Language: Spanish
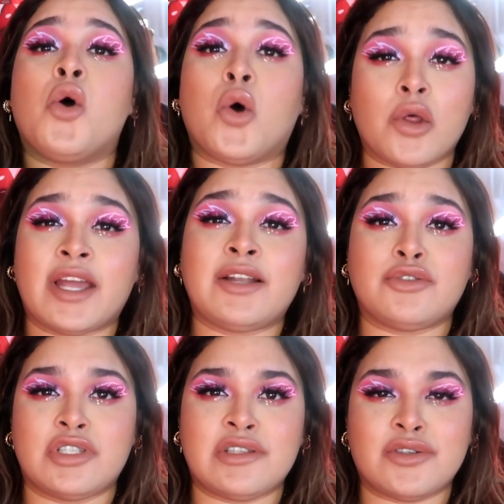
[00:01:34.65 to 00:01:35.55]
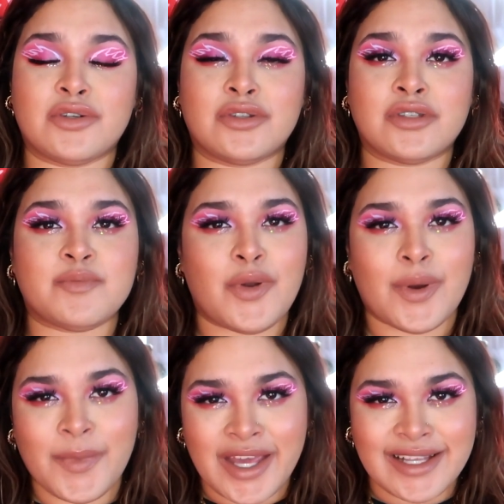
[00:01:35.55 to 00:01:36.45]
odian los jeans rotos,
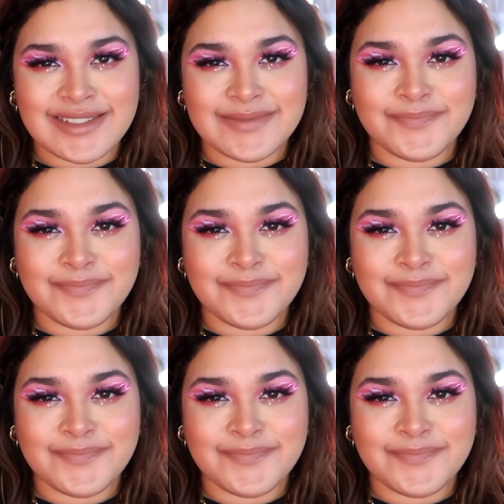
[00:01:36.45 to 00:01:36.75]
pero amigas,